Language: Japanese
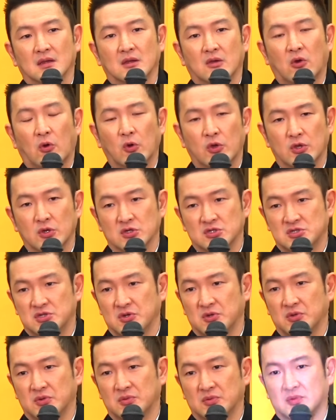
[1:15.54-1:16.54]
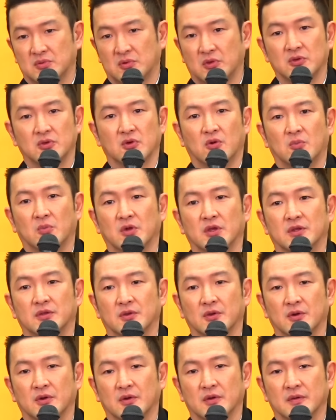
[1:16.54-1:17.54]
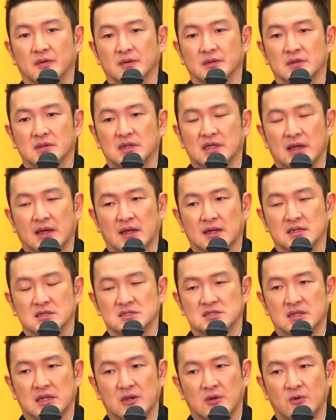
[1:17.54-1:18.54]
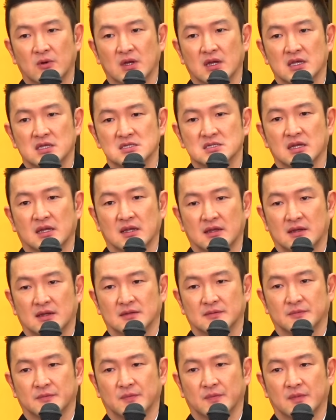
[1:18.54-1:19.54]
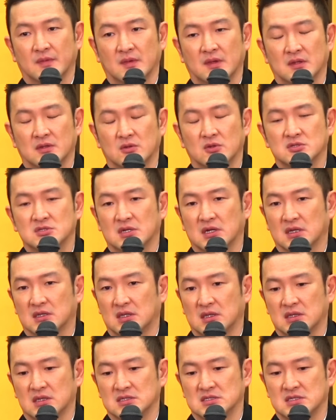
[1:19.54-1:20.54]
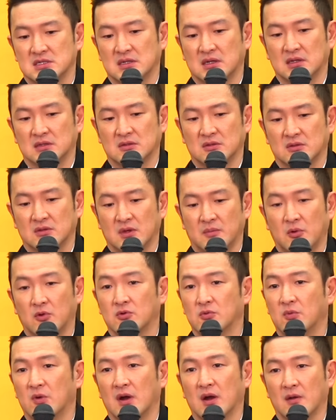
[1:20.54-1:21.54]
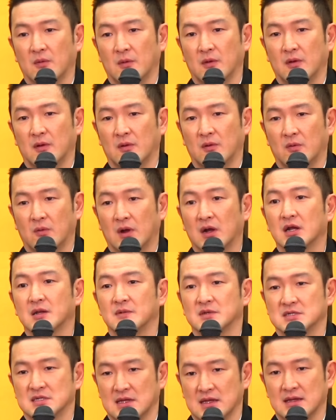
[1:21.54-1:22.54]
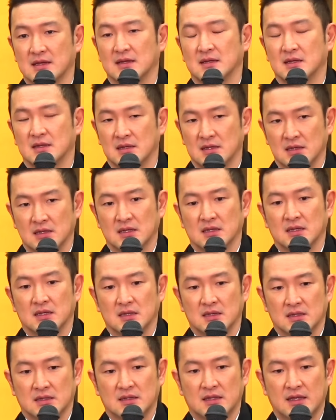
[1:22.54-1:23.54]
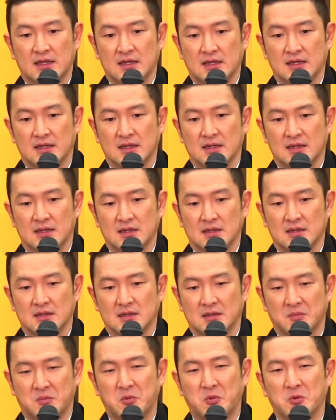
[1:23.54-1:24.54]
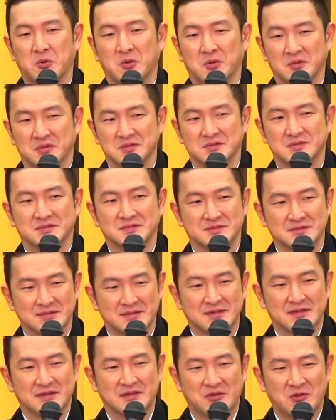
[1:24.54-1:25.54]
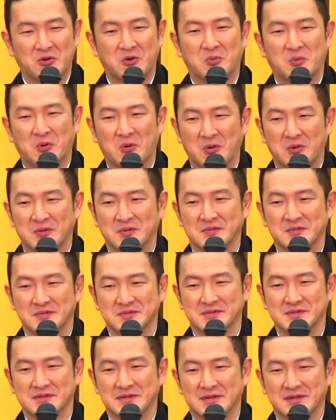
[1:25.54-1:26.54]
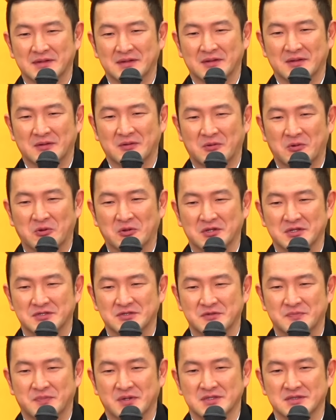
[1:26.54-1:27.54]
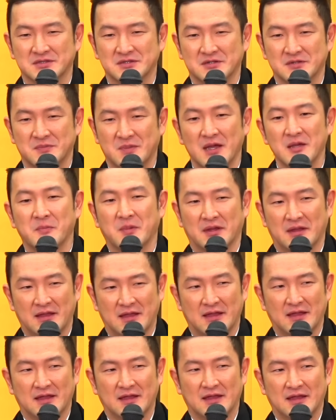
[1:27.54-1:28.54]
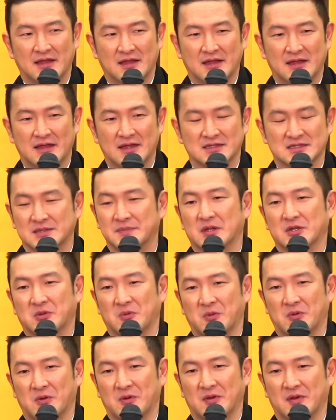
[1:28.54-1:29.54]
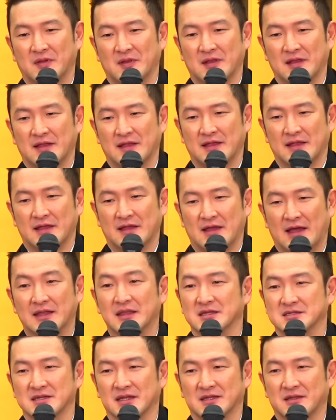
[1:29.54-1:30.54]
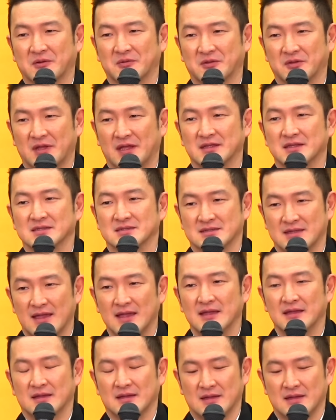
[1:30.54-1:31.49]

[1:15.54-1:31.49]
公表しようという思いといやしない方がいいんじゃないかどちらが正しいかっていうのは僕も分かりませんでもう今日もここに出発する前まで、え妻とも話し合ったことなんですね